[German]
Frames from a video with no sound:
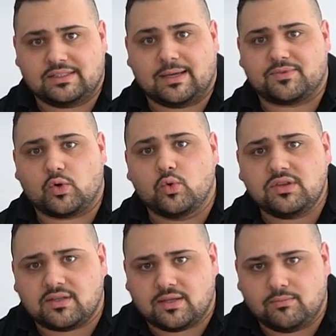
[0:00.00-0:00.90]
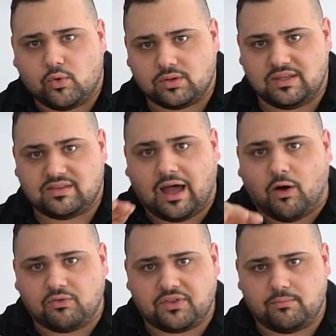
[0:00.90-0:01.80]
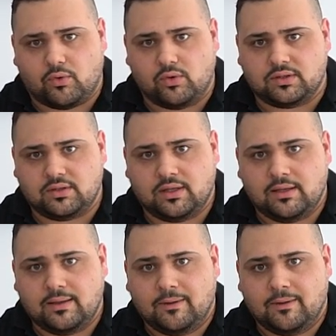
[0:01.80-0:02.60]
Ich habe es unter dem Boden, nicht auf dem Boden.